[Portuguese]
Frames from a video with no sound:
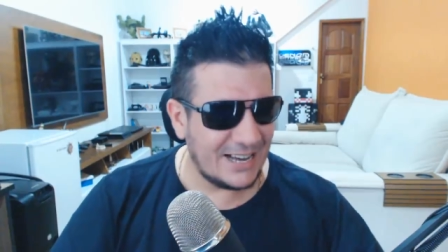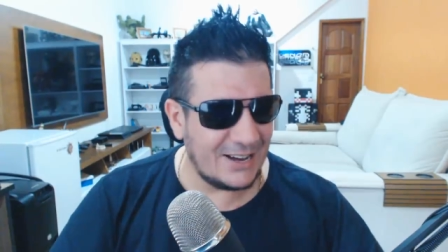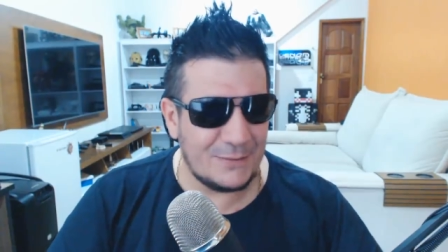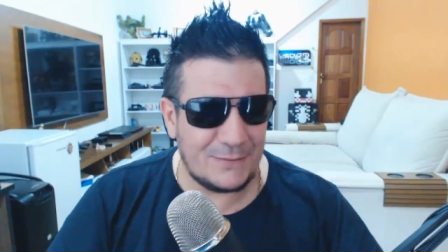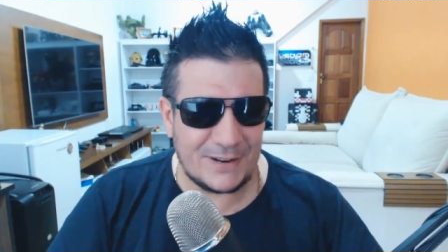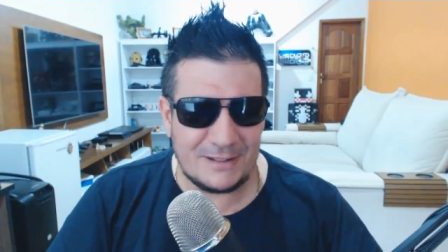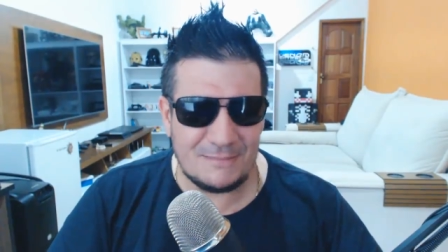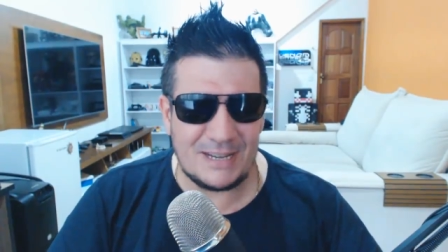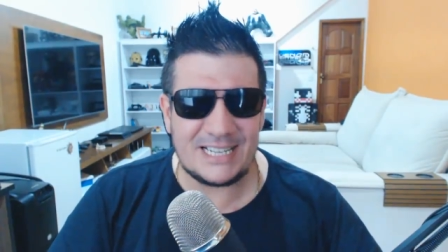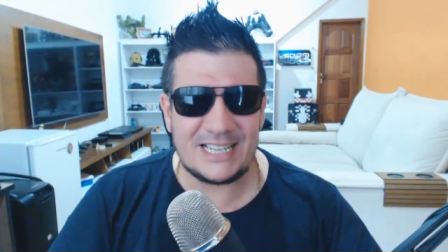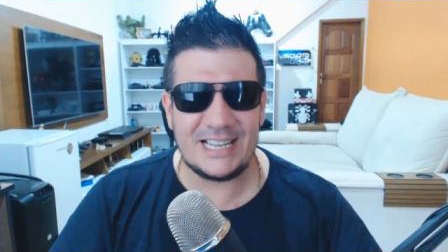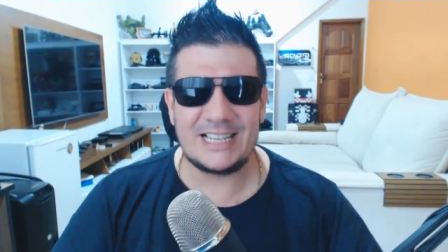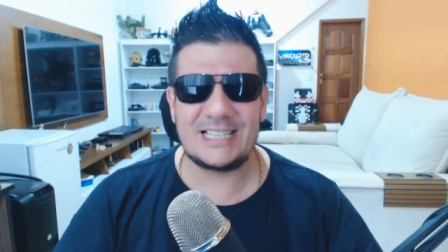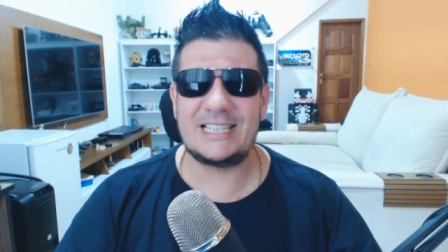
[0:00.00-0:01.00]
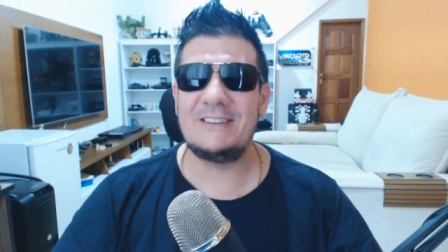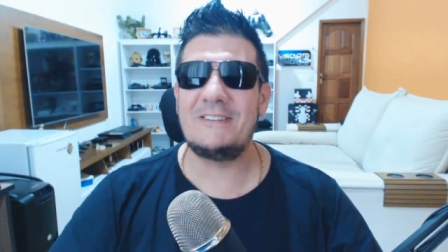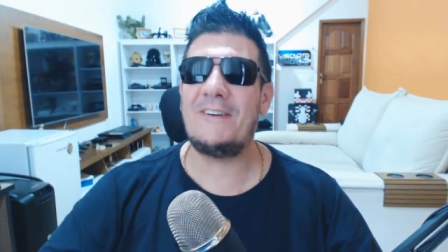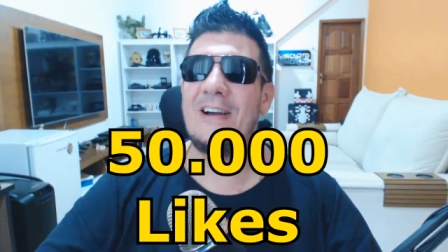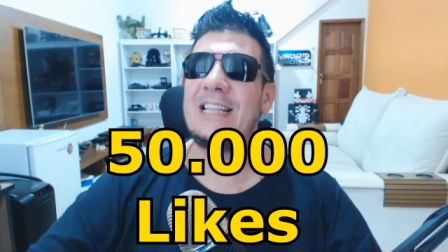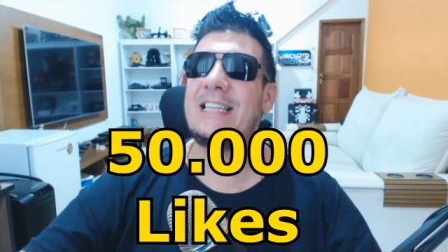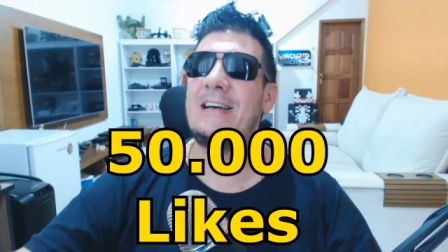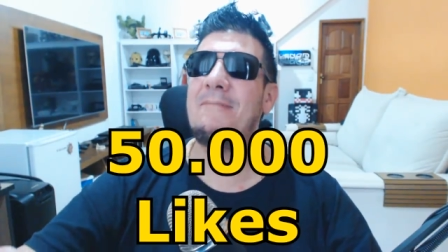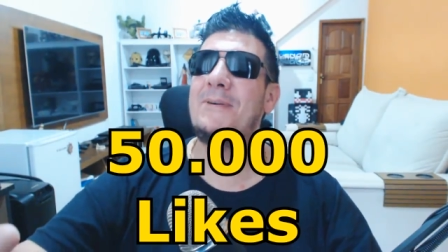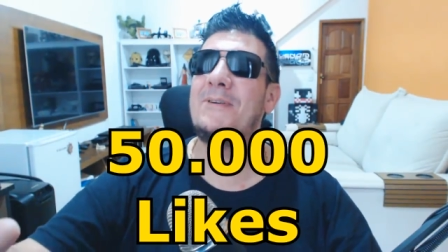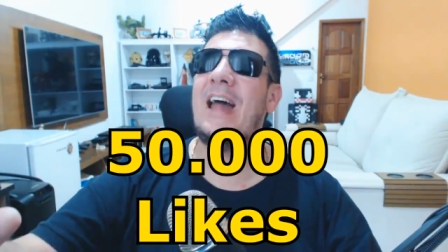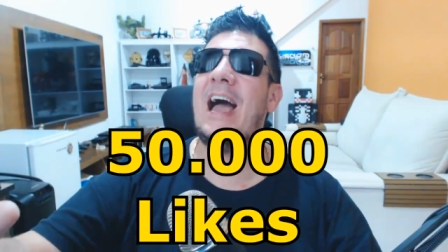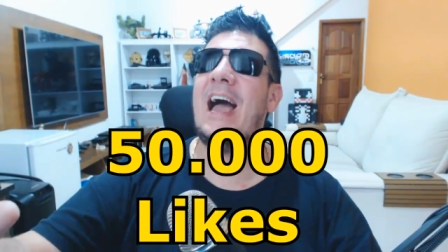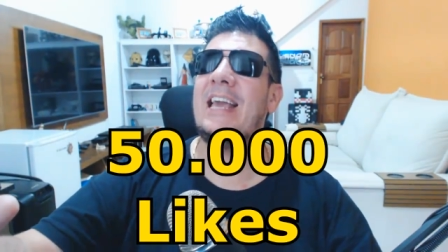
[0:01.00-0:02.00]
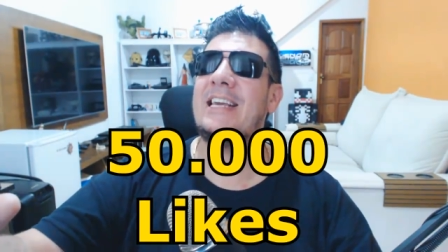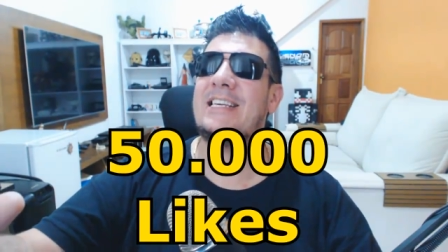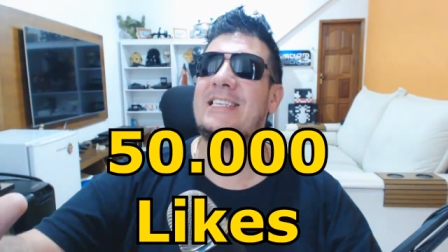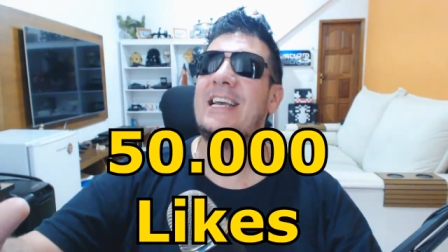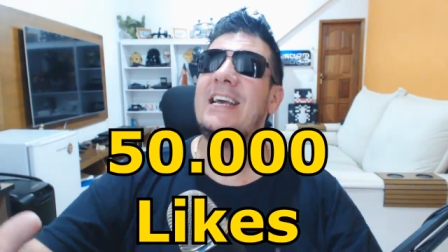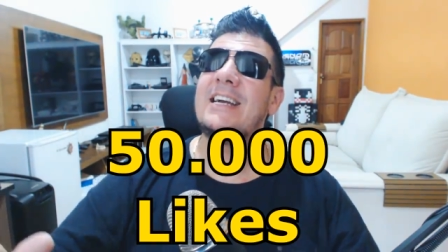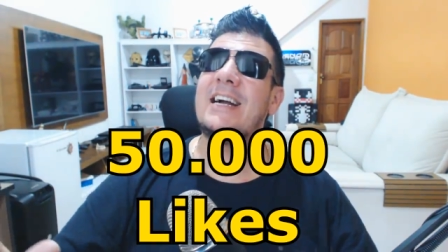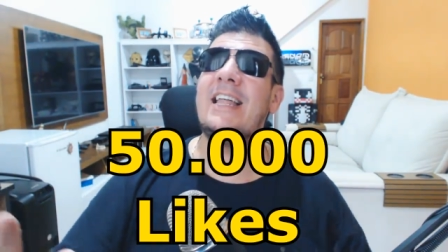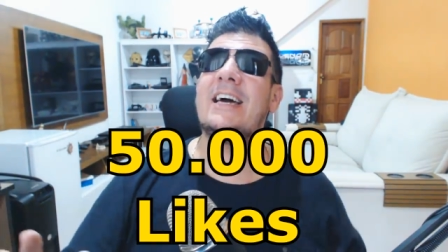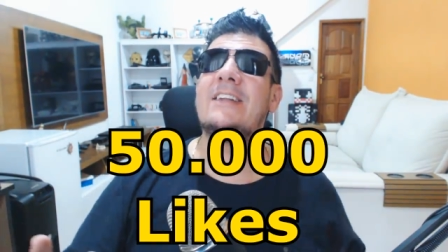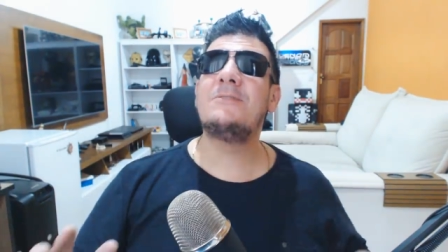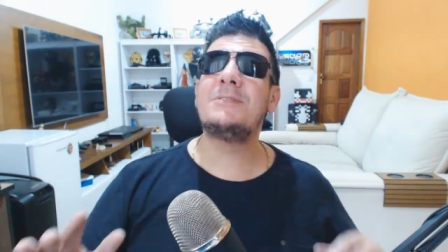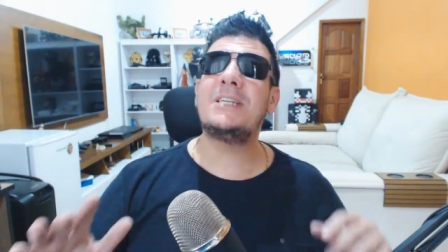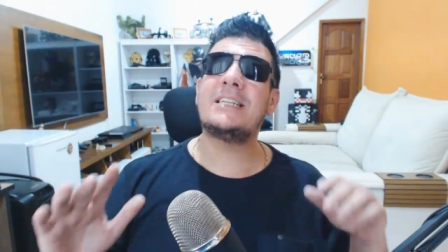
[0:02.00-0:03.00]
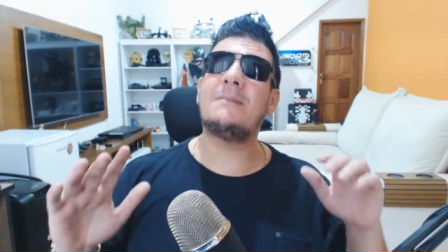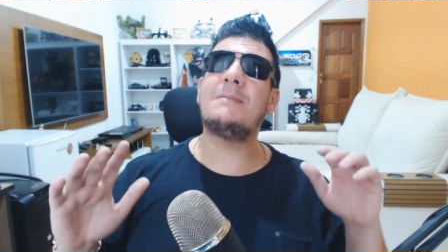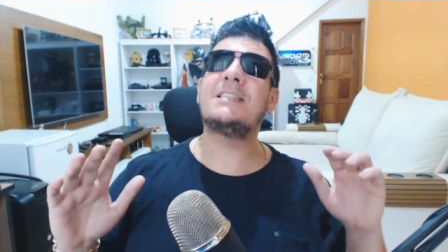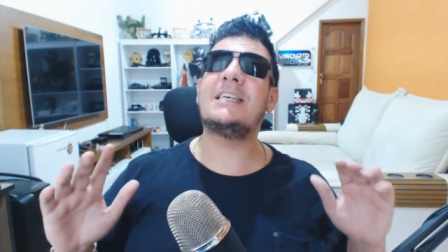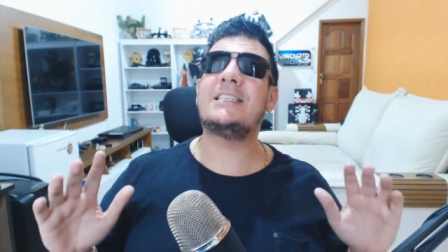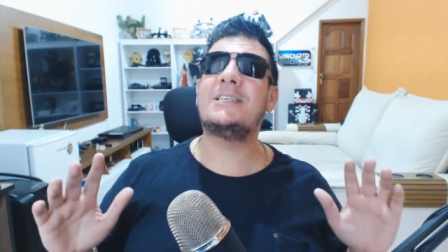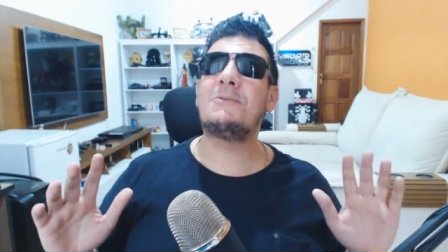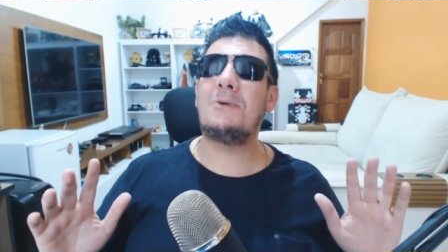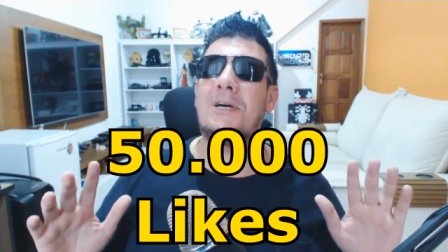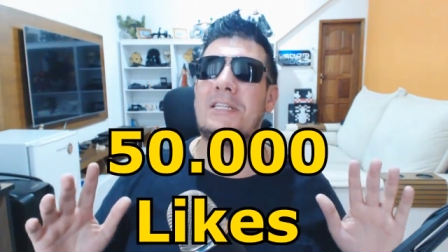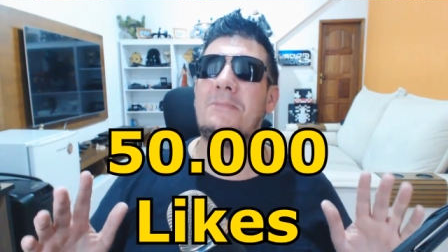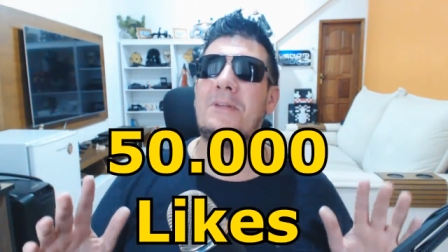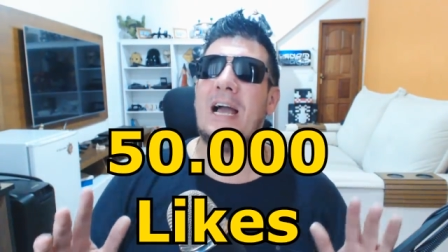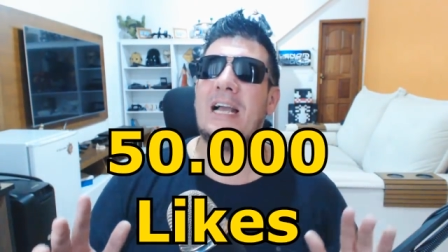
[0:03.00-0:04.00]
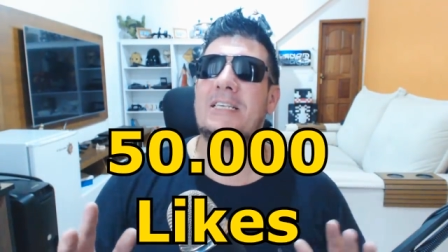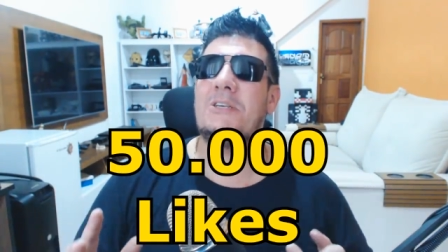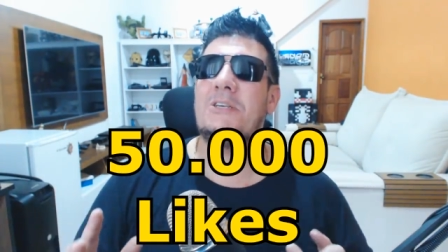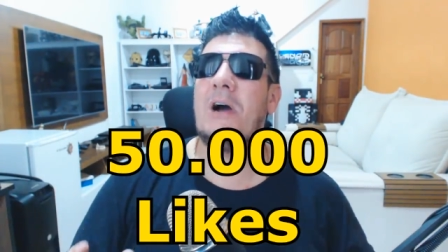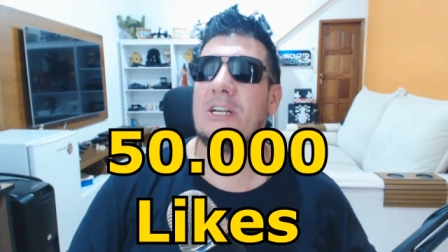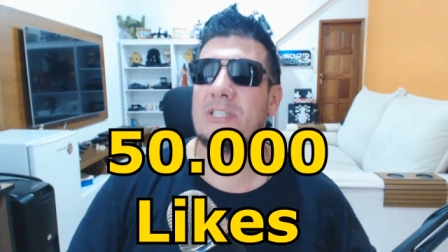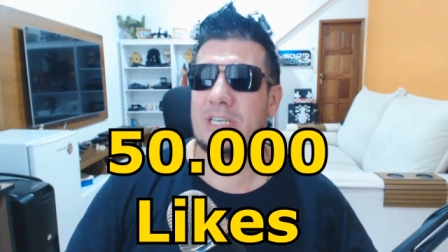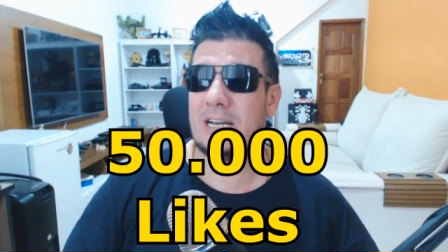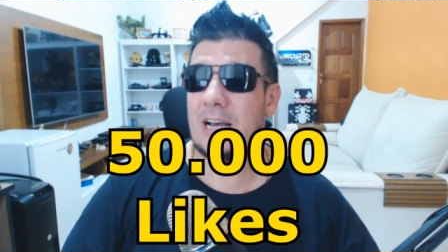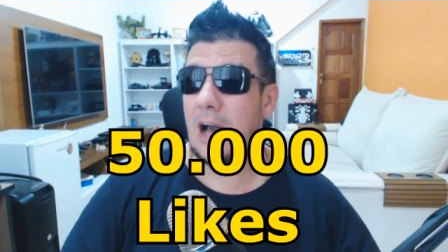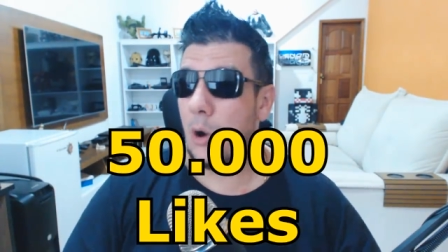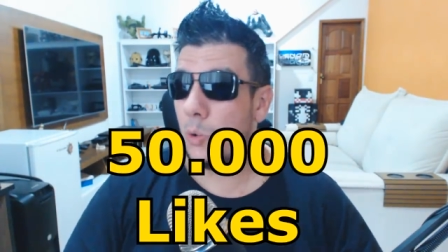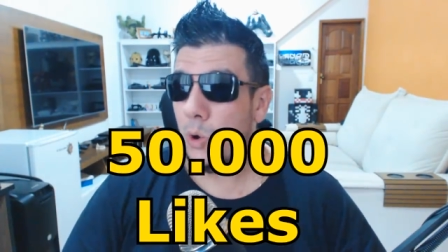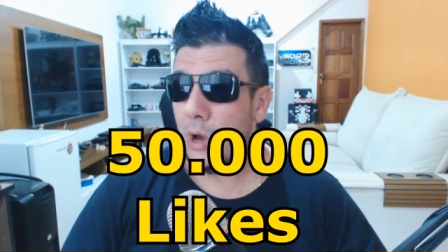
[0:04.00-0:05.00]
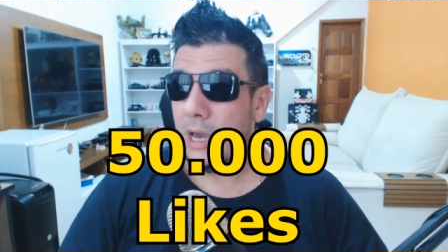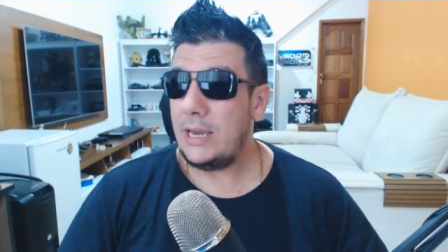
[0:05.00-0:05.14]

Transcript: Aí eu falando besteira. 50 mil likes. Galera, vamos tentar bater 50 mil likes. Eu acho que é algo